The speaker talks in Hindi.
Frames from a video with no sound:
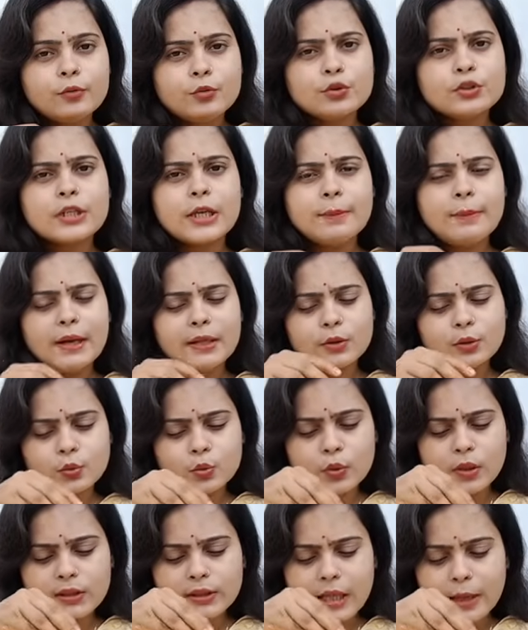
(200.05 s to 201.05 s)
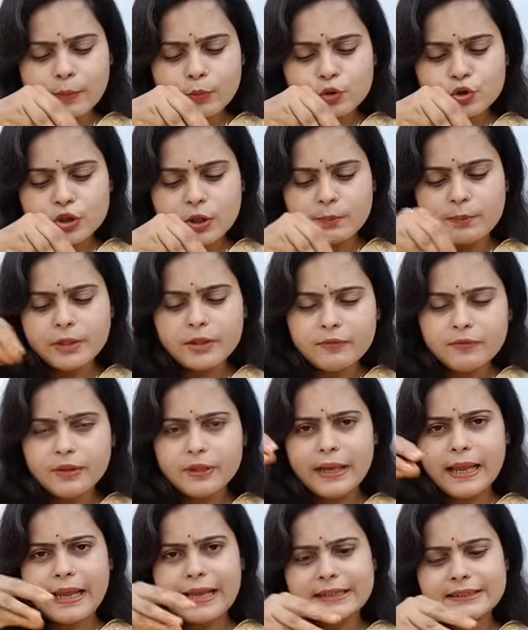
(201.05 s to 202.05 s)
उसके बाद तुरंत आपको चमड़ी
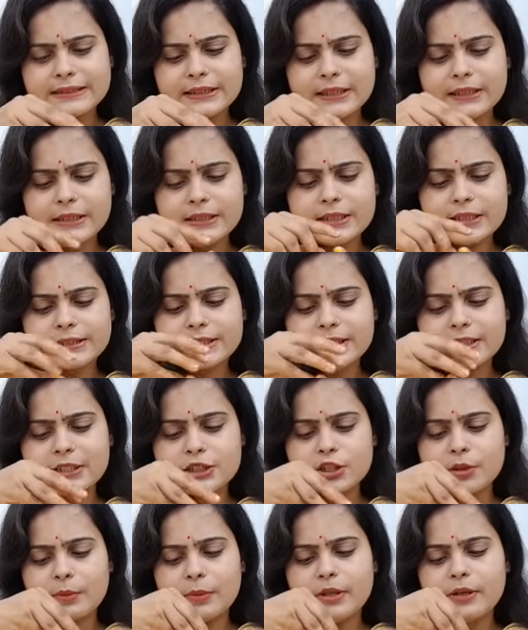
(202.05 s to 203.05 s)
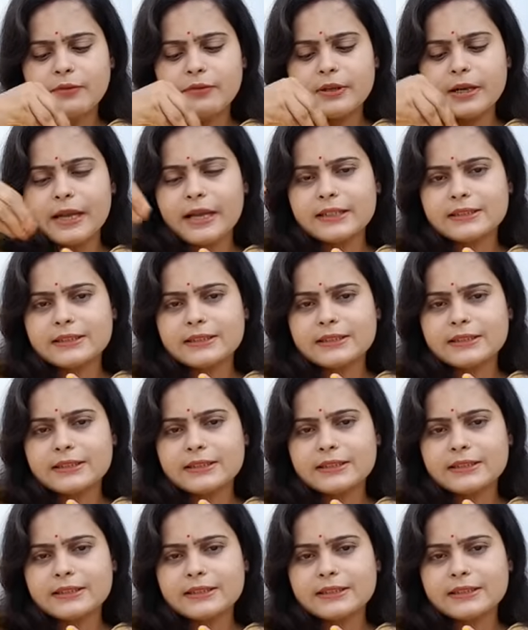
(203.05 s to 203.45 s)
फिर ऐसे ही जैसे ये चमड़ी फिर